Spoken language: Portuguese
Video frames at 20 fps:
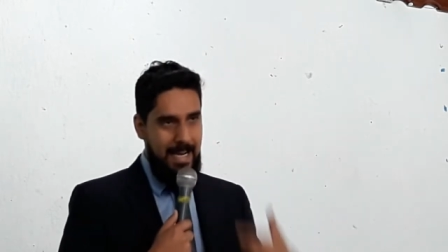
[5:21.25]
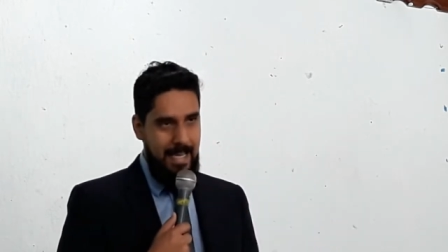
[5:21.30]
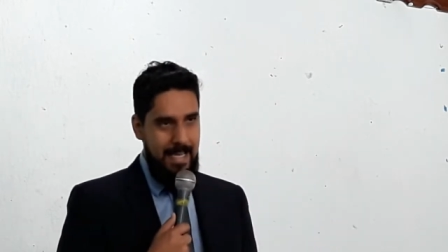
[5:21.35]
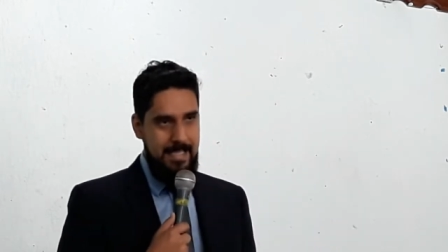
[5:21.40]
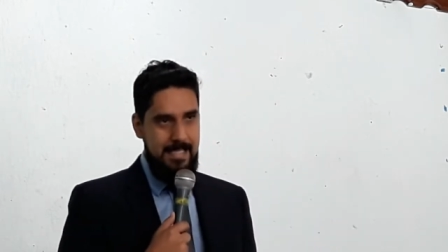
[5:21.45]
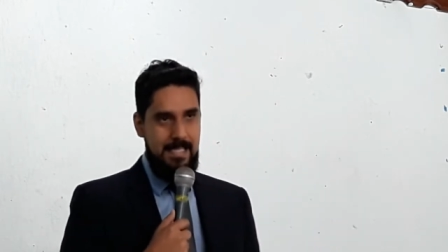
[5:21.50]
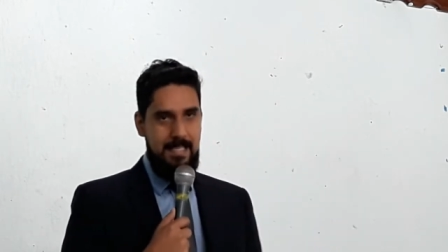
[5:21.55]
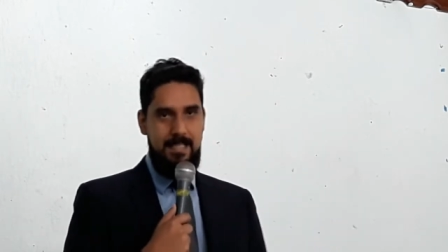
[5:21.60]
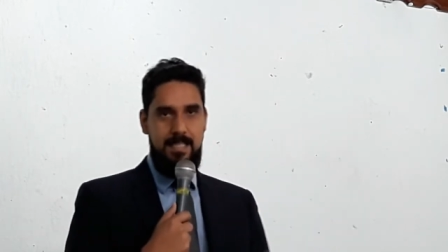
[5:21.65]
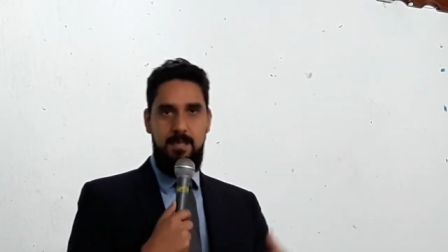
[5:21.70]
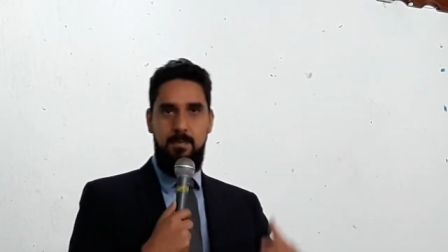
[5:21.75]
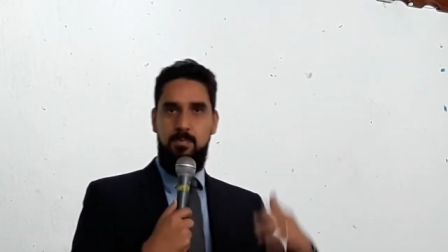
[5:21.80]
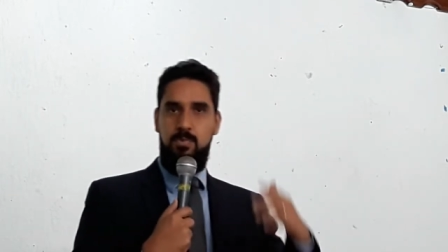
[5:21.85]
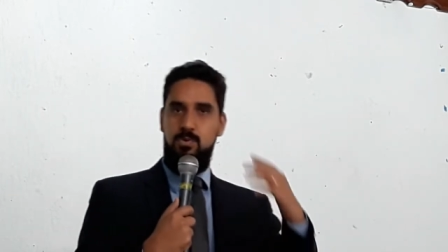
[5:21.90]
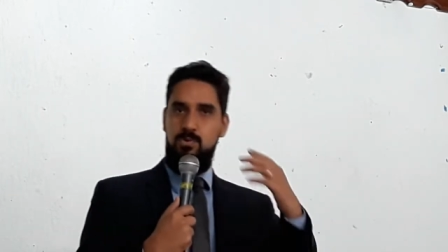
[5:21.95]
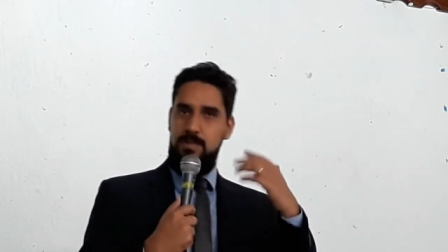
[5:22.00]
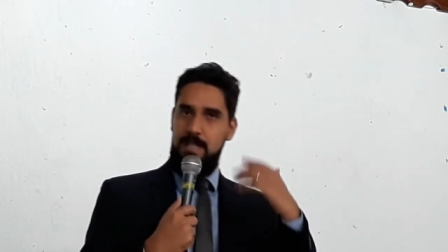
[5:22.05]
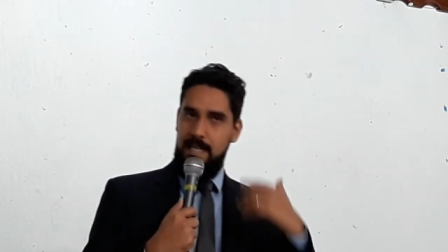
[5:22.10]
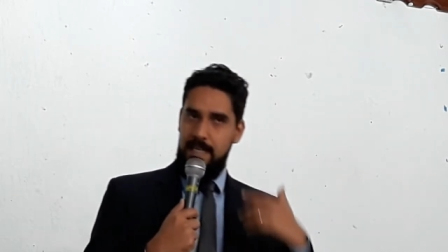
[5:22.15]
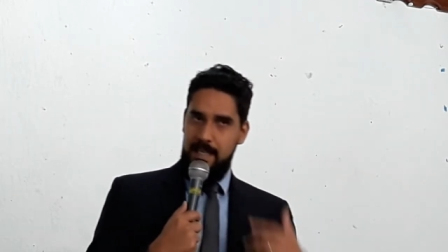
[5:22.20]
a essa
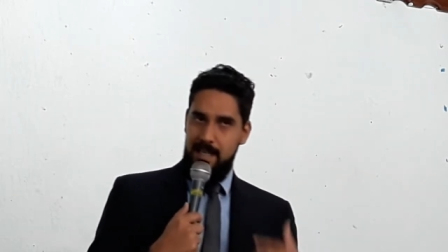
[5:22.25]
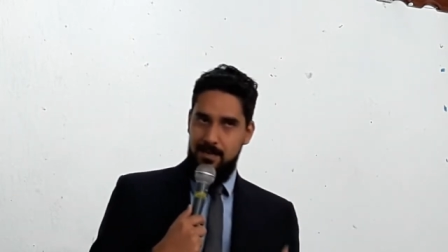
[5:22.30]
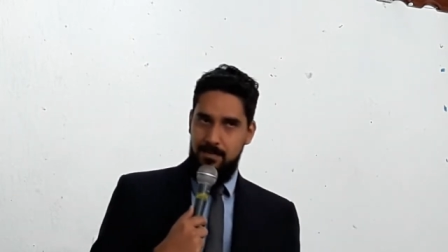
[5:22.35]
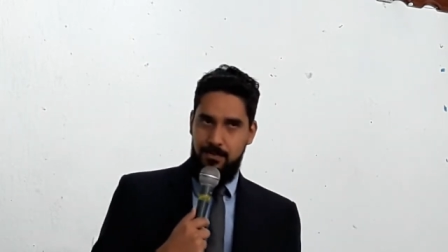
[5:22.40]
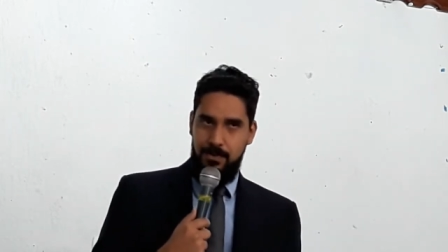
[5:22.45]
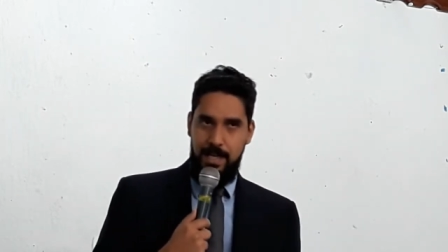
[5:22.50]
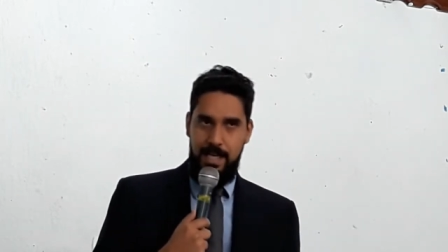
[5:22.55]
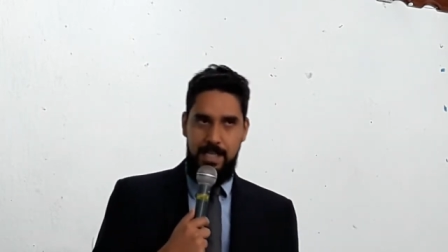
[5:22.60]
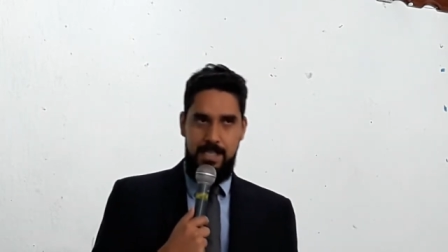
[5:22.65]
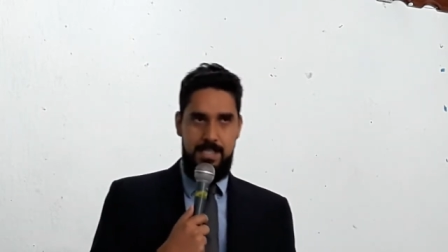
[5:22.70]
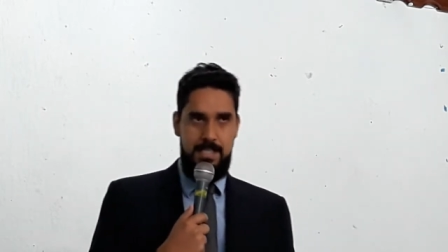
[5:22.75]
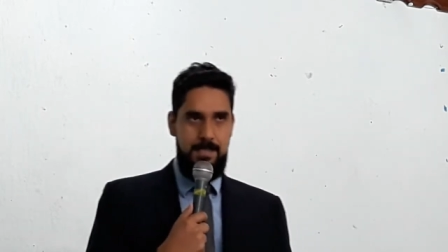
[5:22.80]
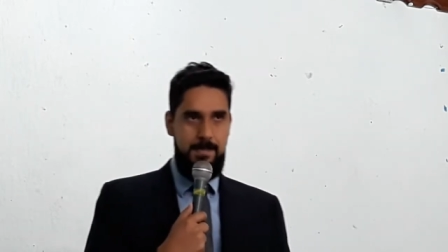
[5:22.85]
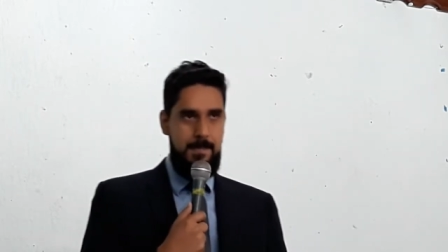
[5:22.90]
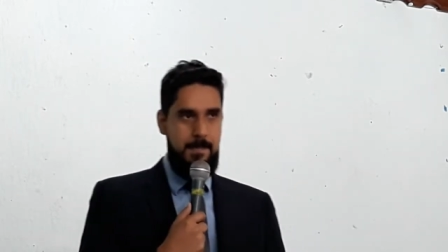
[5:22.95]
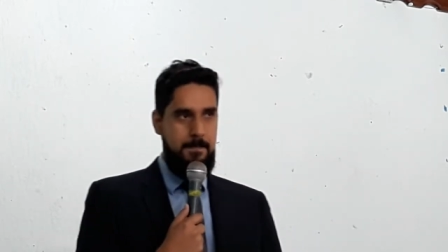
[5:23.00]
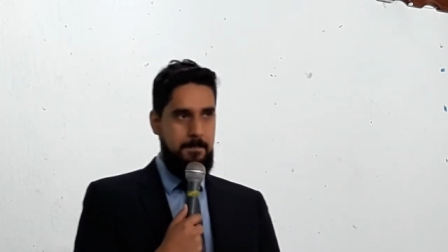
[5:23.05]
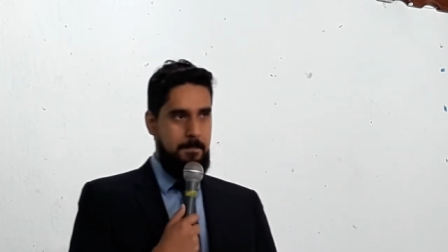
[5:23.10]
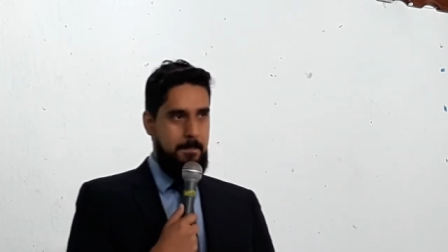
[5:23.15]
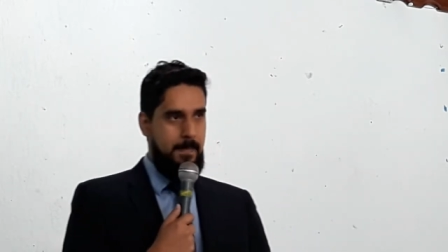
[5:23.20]
tribuna aqui à frente,
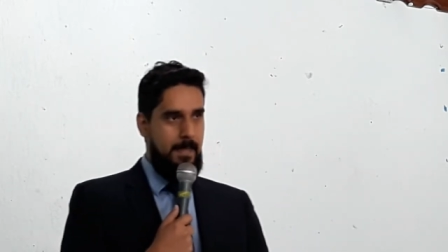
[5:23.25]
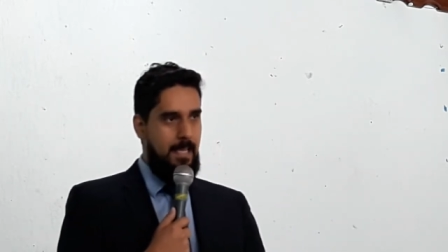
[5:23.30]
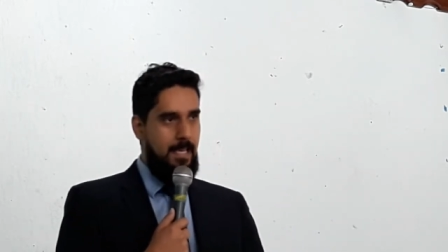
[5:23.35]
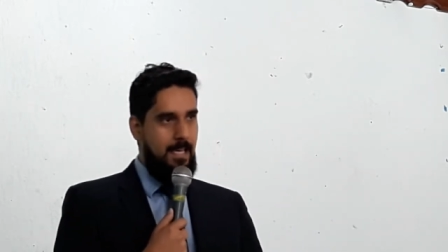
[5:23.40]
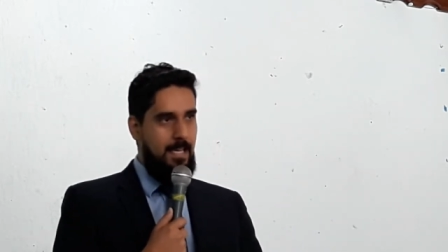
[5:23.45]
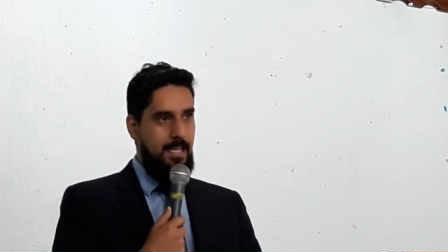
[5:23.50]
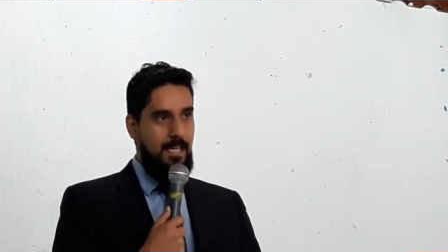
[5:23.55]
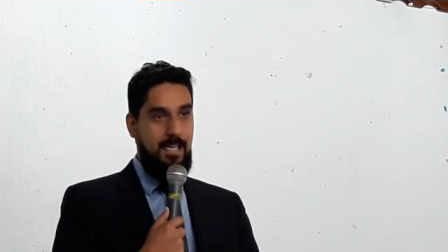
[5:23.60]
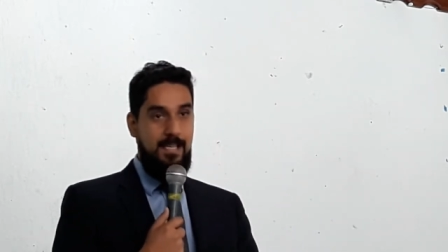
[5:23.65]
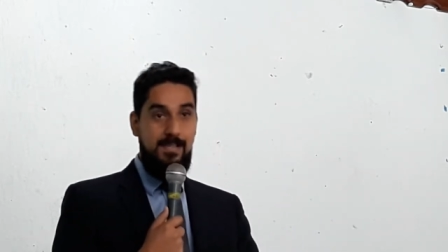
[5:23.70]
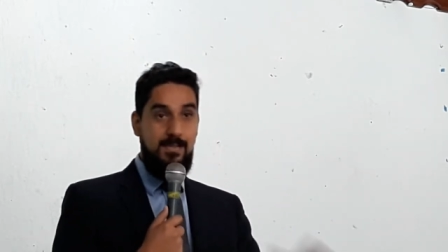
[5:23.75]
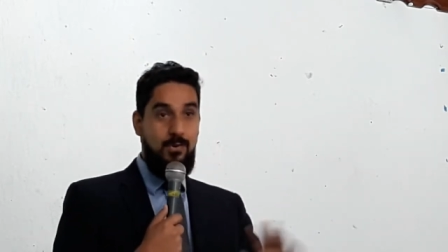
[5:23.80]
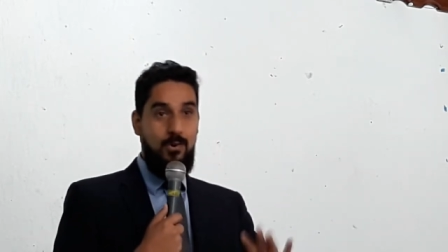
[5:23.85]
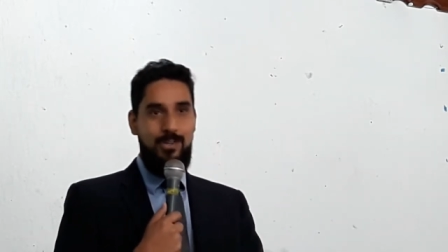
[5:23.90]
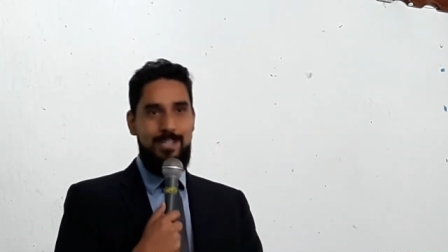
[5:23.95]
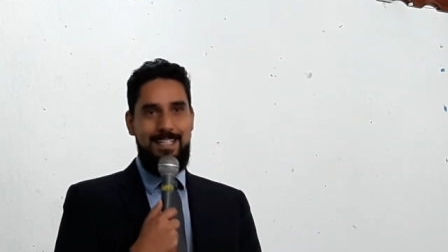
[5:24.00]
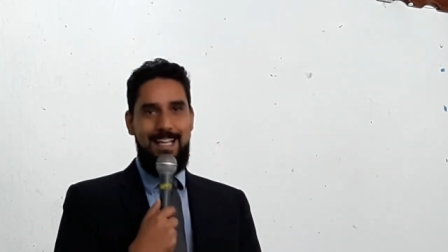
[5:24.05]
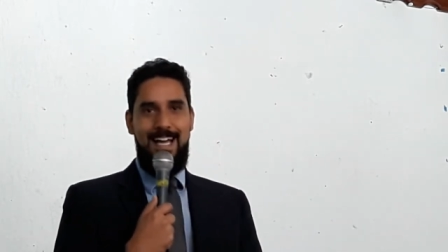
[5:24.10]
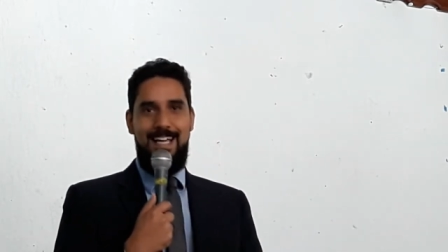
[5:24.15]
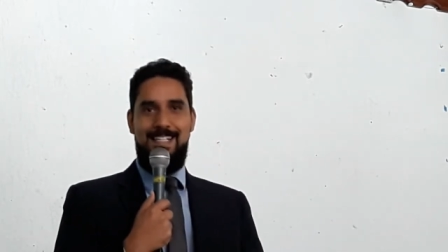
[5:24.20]
e
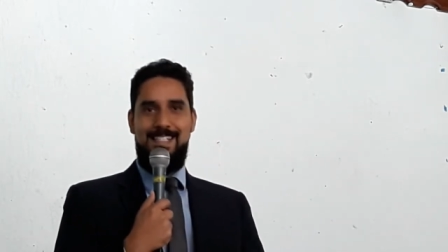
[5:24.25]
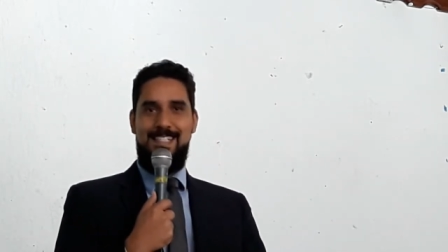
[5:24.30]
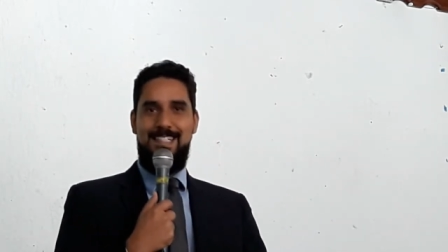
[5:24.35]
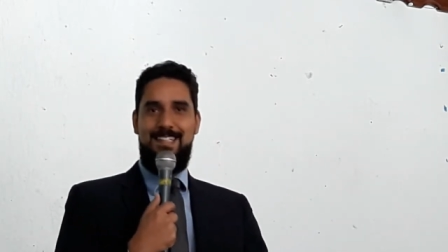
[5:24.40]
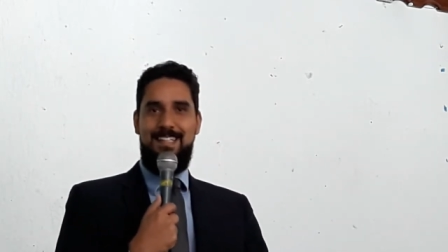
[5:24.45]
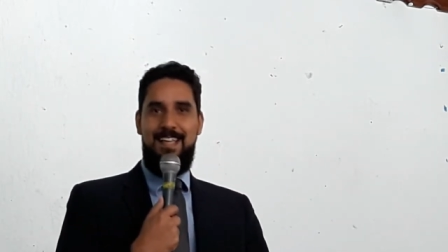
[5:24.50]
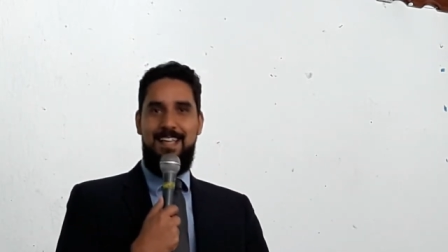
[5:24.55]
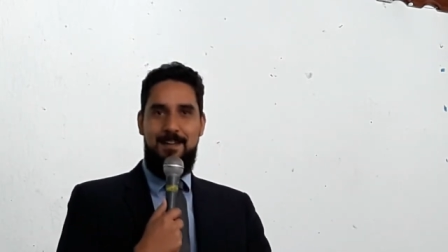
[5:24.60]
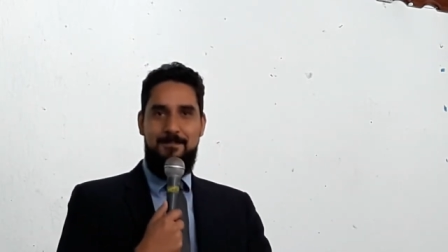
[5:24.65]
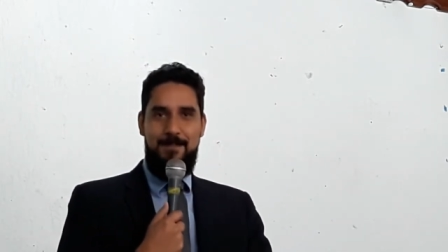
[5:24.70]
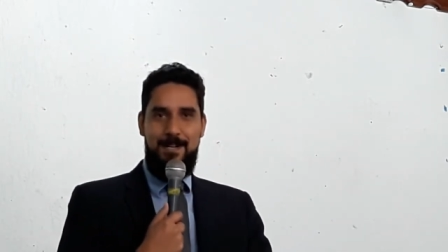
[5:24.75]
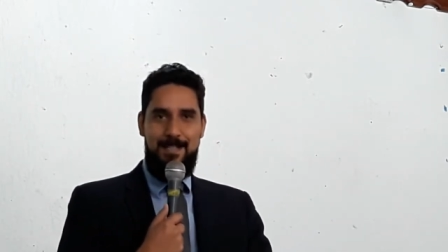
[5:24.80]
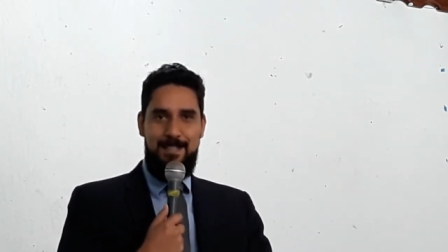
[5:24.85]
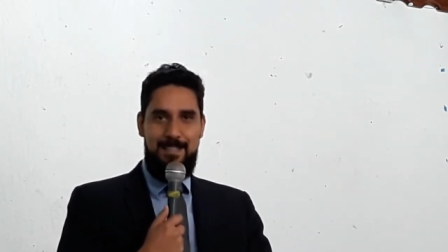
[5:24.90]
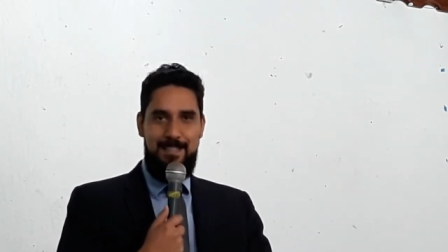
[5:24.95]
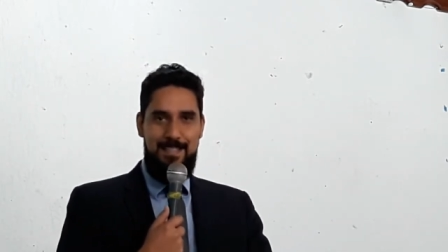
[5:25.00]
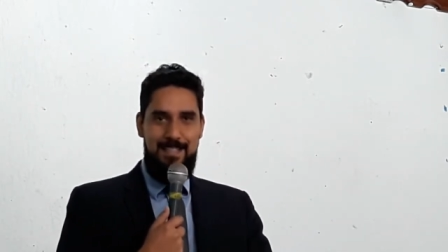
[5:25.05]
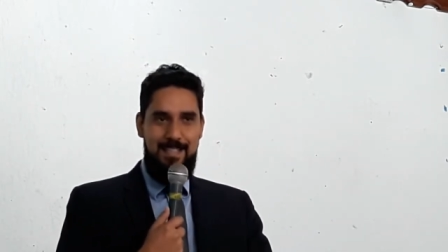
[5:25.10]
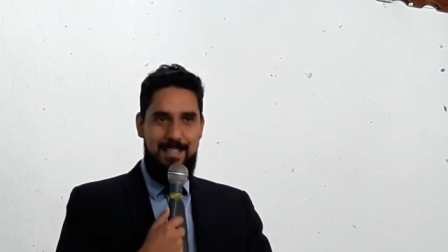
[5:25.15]
esgotar esse tema.